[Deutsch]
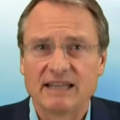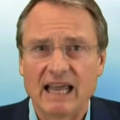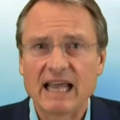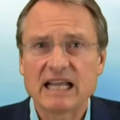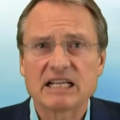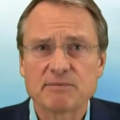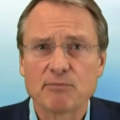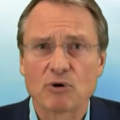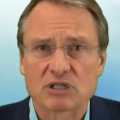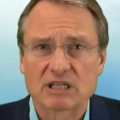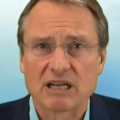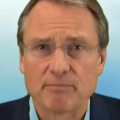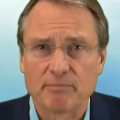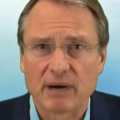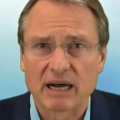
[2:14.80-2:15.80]
Der
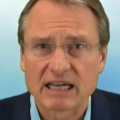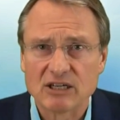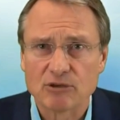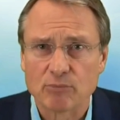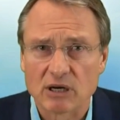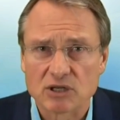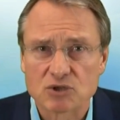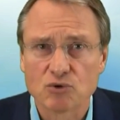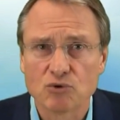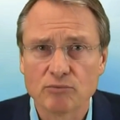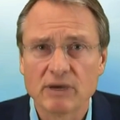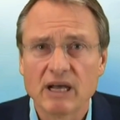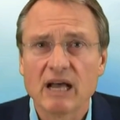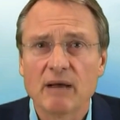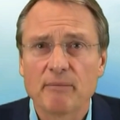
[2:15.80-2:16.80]
Ex-Moslem Barino Basum